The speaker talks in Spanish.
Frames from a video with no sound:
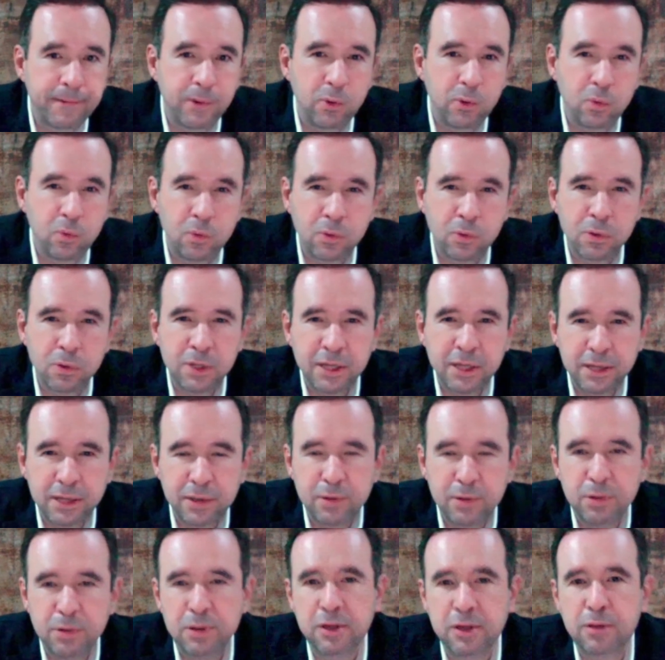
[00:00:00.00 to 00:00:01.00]
Uno de
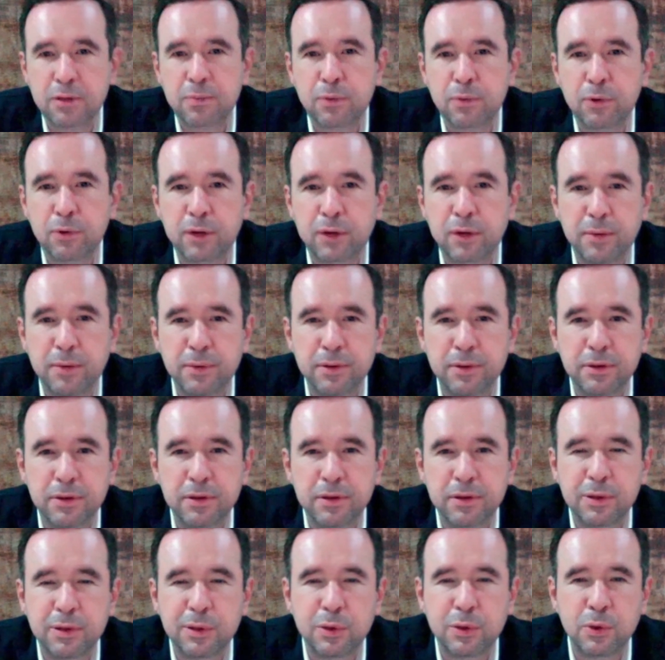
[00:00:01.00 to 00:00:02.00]
ellos es porque a
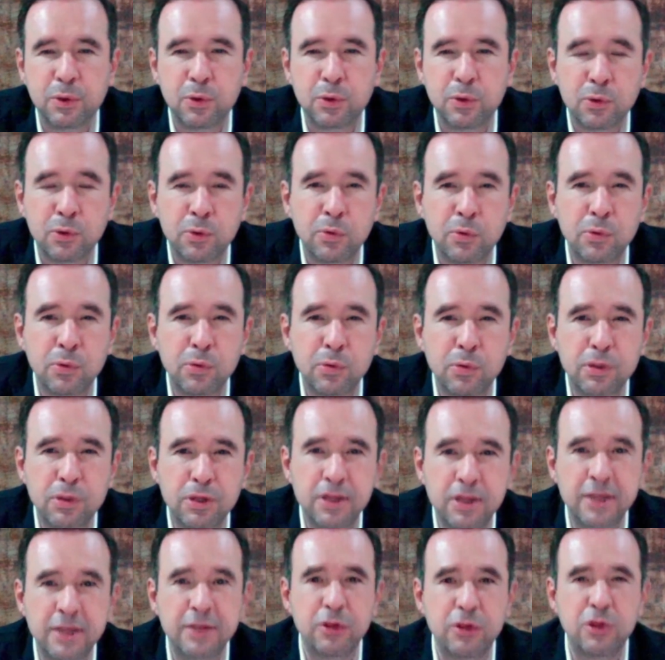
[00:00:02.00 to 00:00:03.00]
veces no
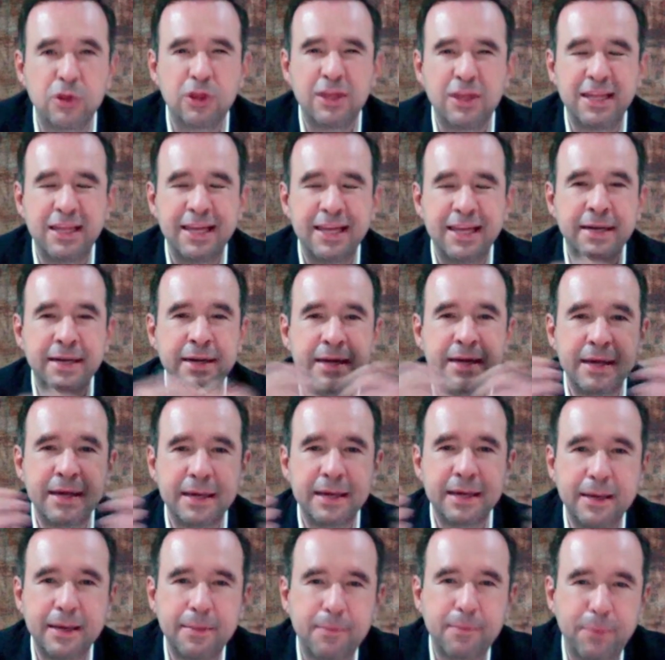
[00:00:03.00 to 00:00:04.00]
se tiene
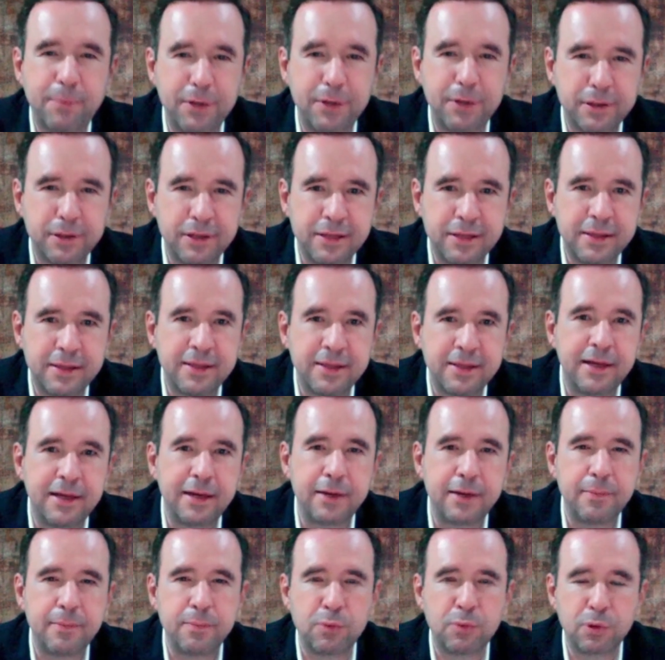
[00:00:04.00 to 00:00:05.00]
presente
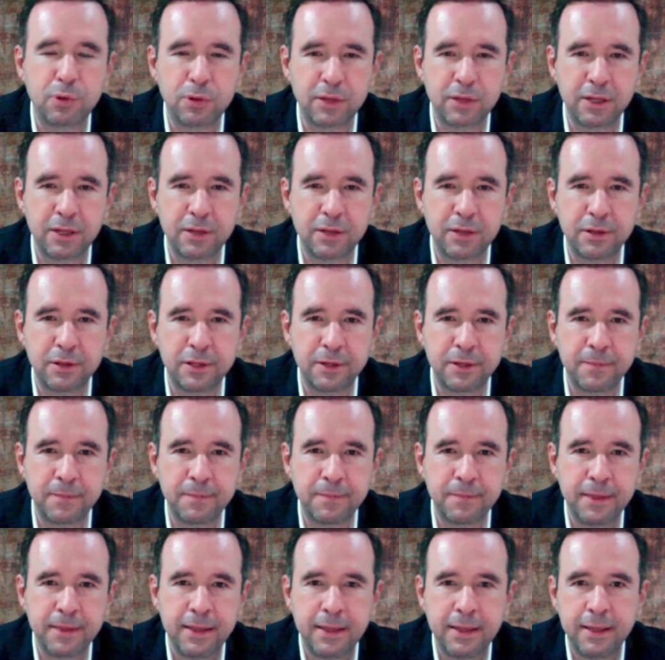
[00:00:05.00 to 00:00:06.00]
la importancia
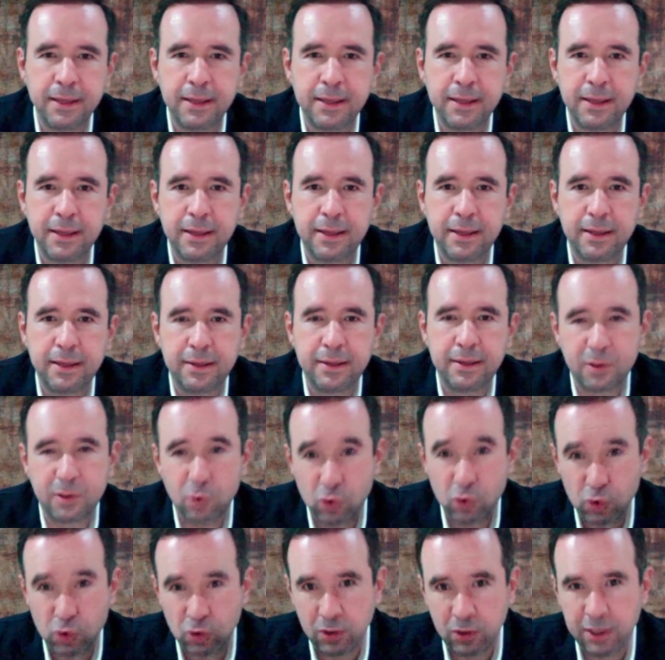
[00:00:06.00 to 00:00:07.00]
de
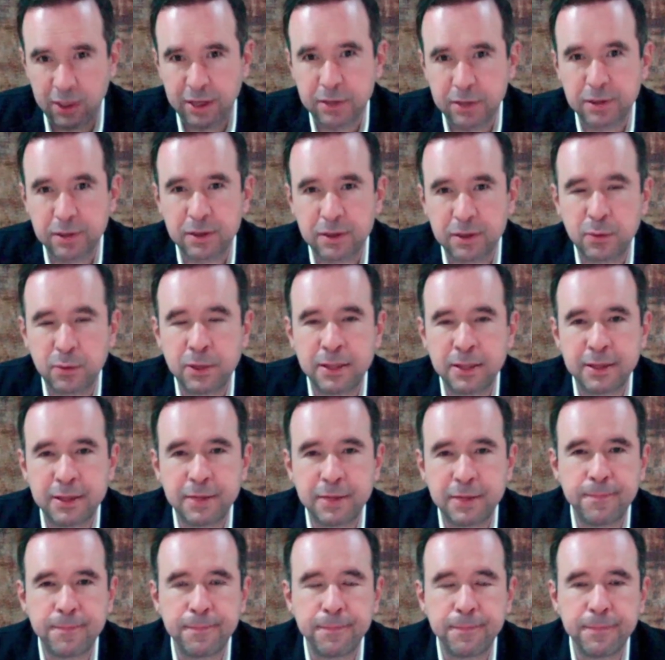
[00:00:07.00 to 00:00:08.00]
controlar esa
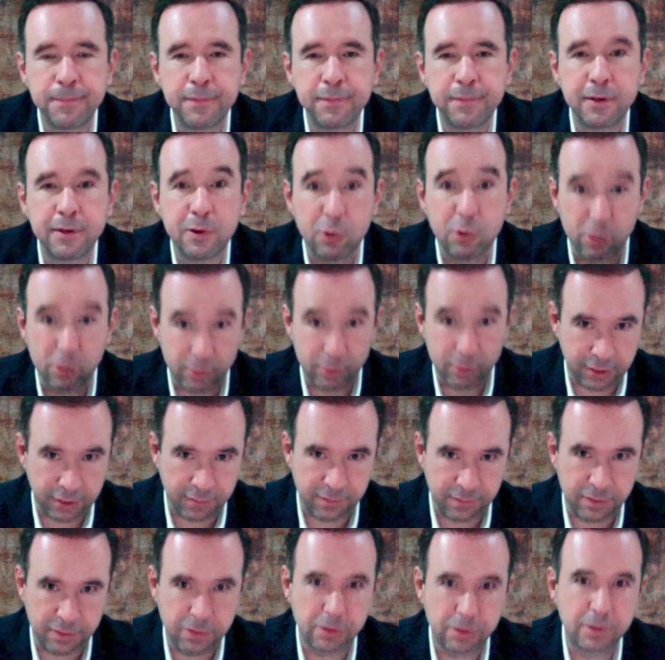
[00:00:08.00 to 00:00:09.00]
cuenta, los
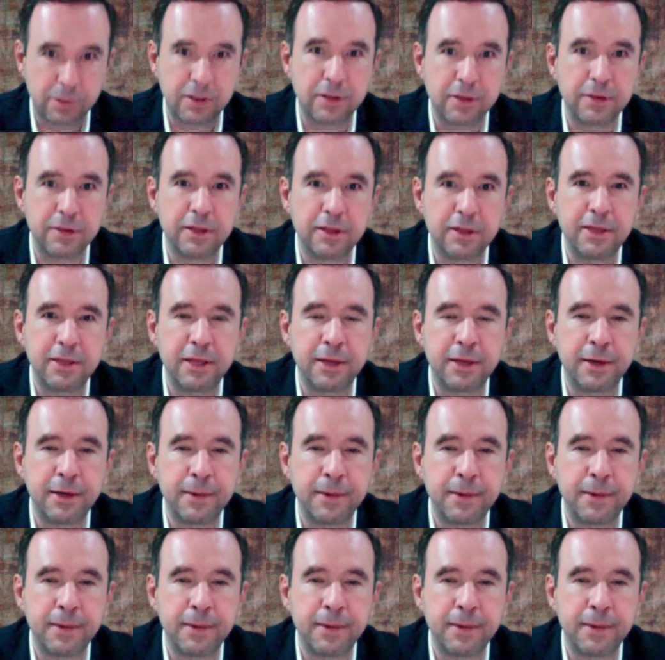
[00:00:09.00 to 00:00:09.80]
beneficios que esta tiene.